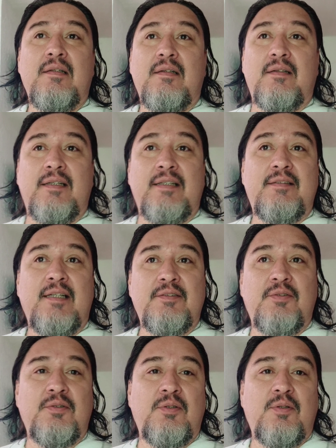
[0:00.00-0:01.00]

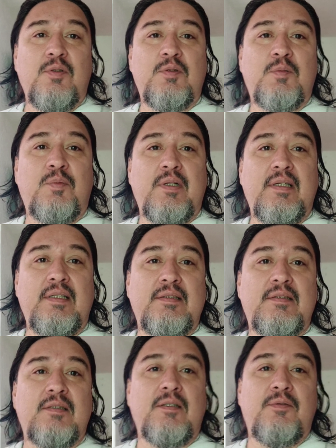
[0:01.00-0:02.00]
rentándonos
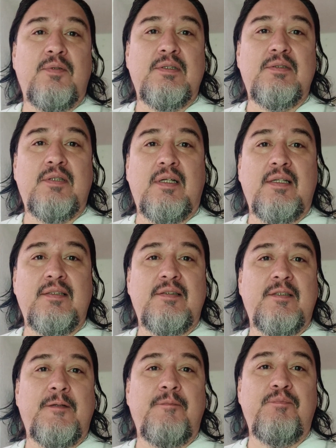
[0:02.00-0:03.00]
pues
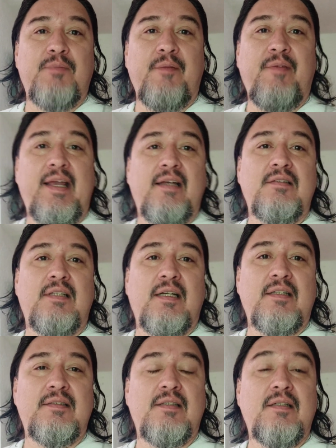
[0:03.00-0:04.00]
nuestras
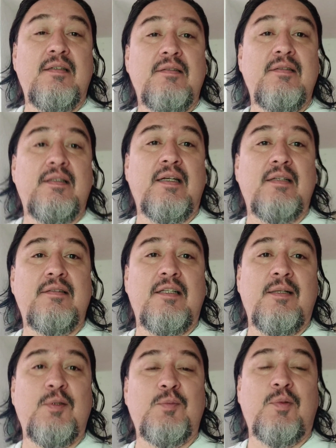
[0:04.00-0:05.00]
viviendas que
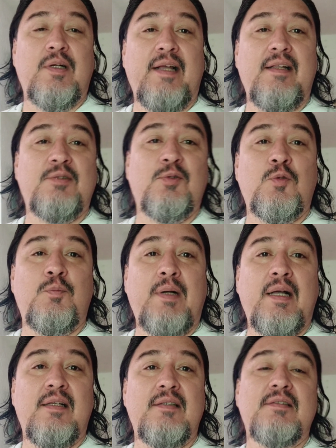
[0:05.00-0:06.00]
tenemos por ahí
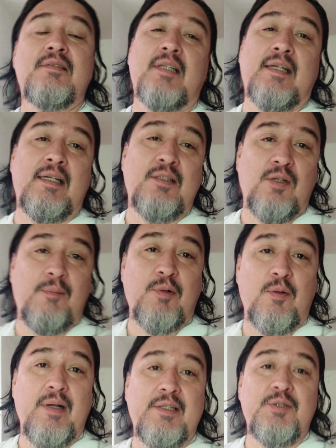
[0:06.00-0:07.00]
desocupadas, sacándole
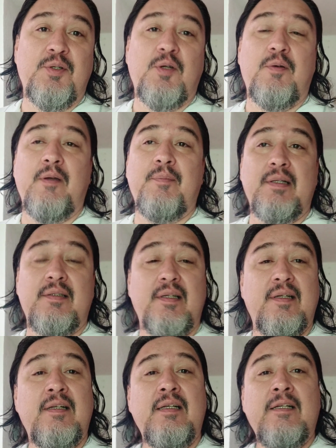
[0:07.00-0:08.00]
provecho y
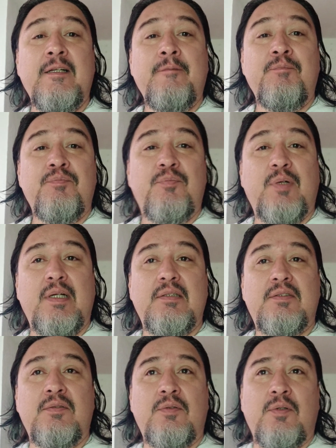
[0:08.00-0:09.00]
obviamente
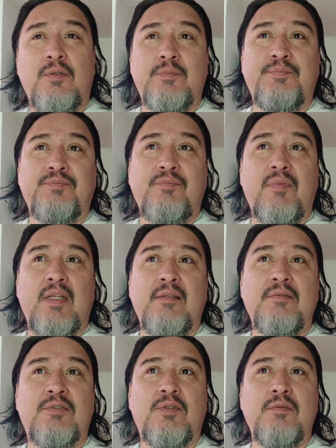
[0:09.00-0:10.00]
pues con,
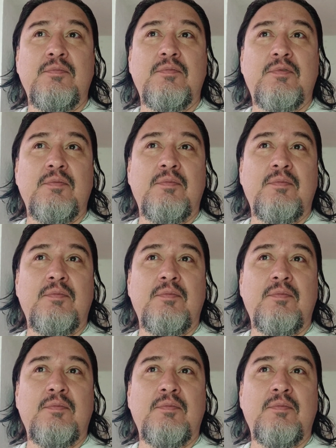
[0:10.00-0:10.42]
son,